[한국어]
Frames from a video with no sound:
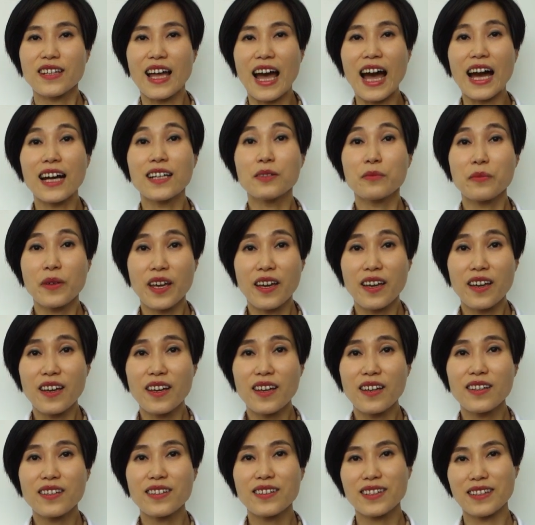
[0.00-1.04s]
다음
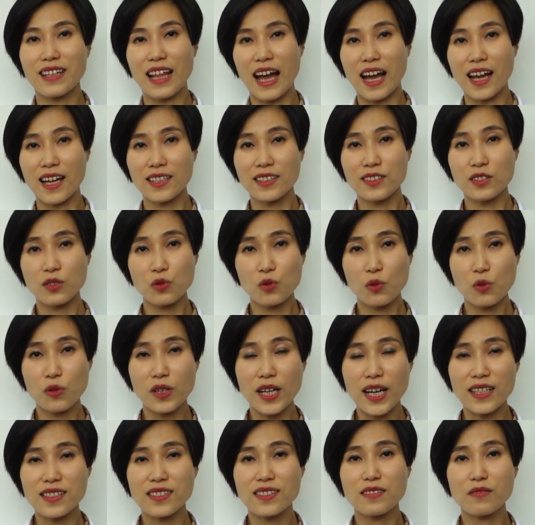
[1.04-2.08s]
해에 다른 쪽
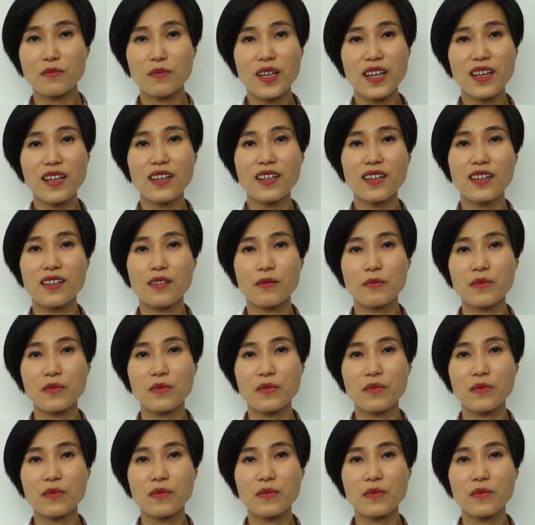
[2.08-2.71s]
가슴에